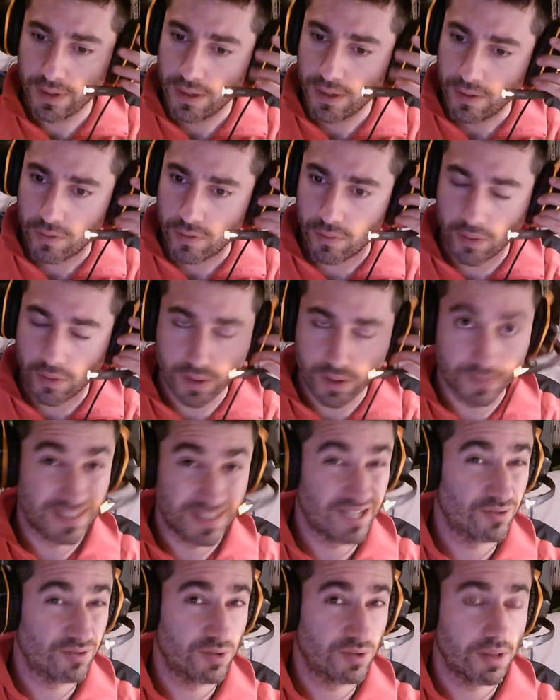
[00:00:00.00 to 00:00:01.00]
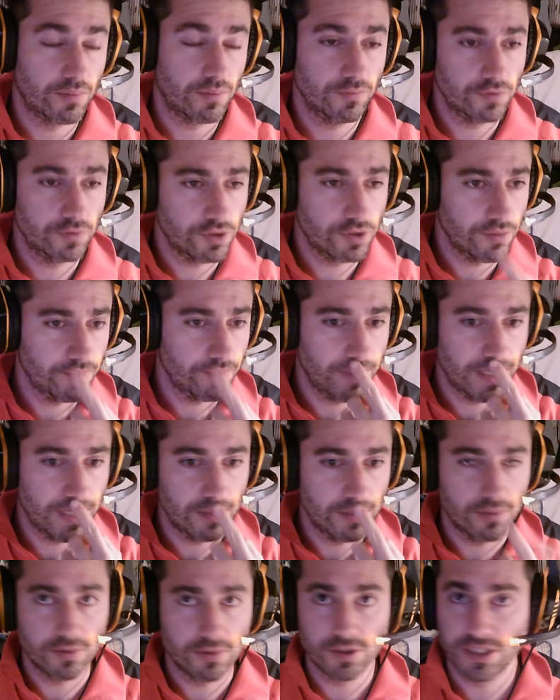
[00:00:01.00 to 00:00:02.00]
juego que me está gustando mucho,
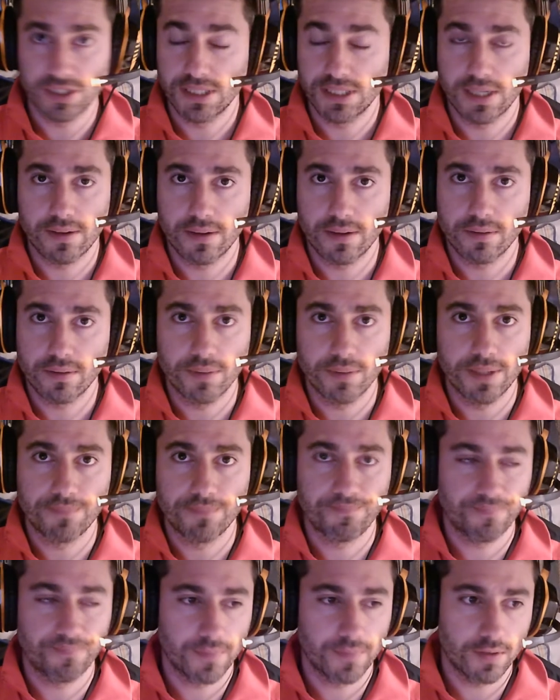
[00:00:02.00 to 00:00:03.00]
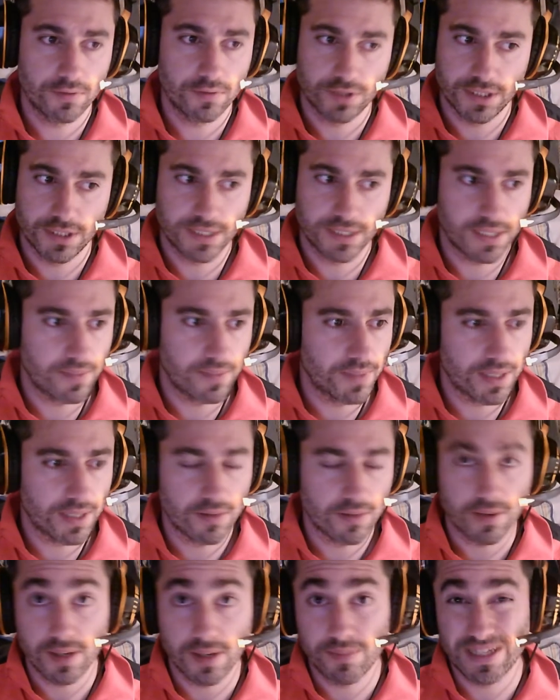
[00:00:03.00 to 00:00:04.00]
pero no se está grabando bien. No sé exactamente
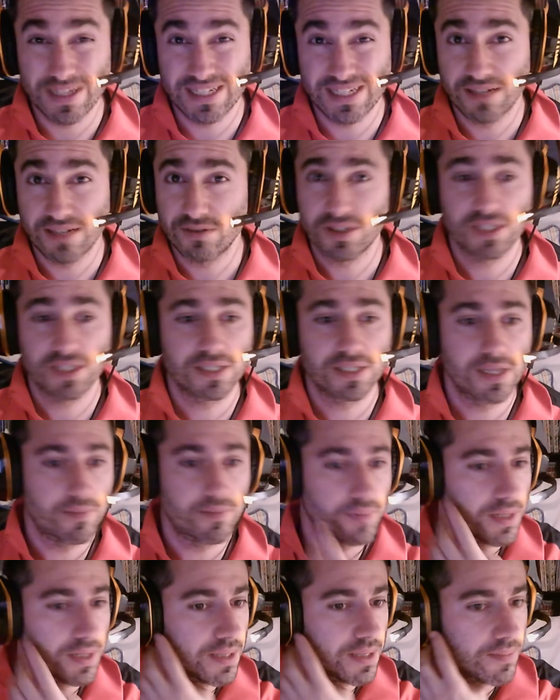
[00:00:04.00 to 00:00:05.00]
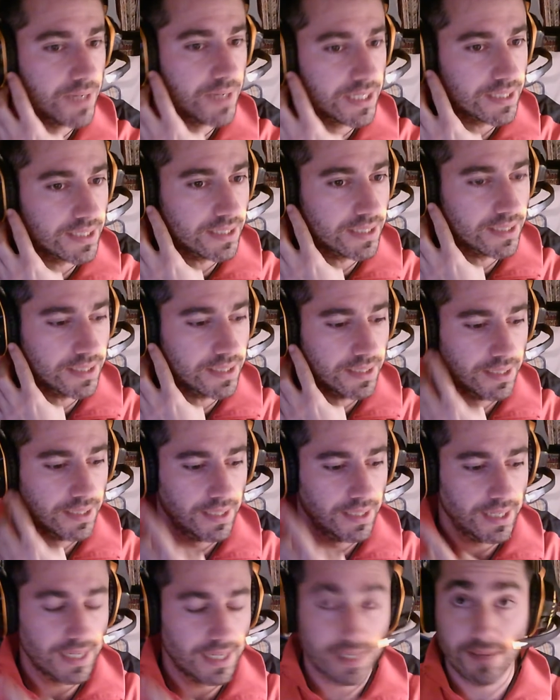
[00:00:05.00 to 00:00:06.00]
qué es lo que le pasa, no sé si es por el tema de que
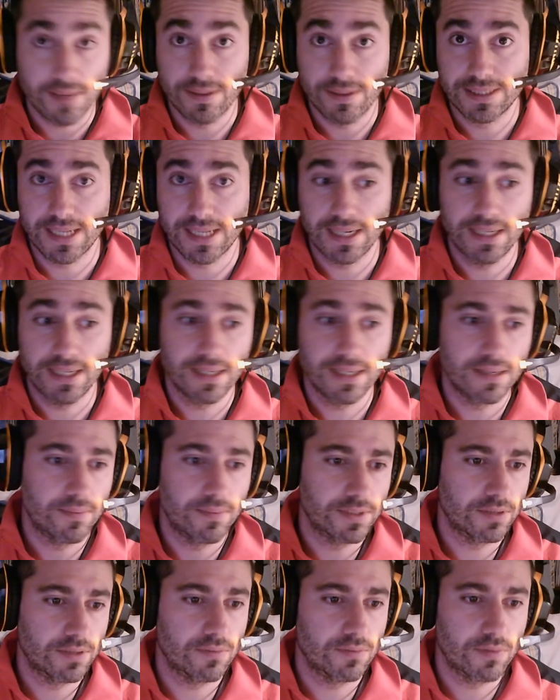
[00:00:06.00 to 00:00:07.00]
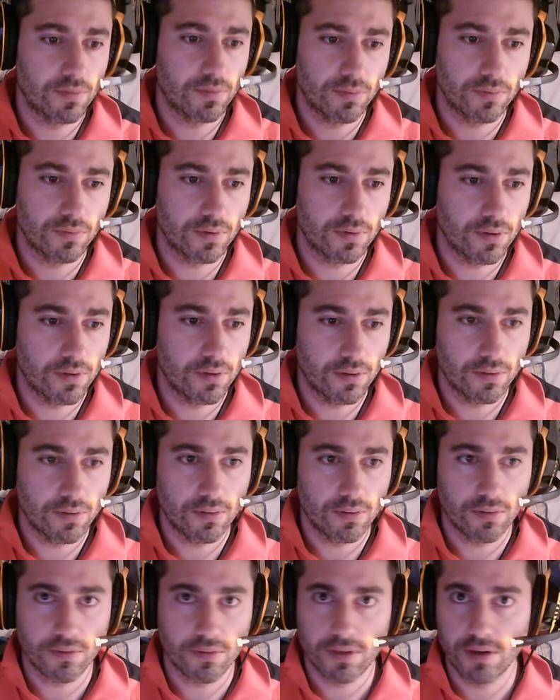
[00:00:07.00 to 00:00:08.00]
acaba de salir, es la versión
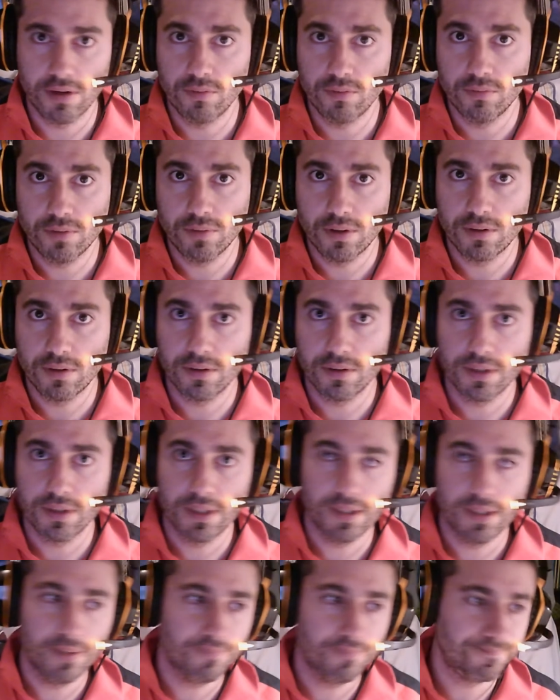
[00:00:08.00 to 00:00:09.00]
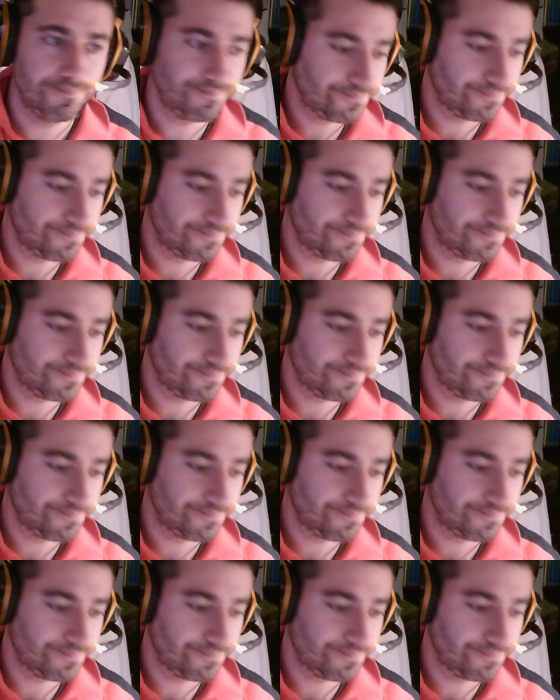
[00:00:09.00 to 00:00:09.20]
1.01 y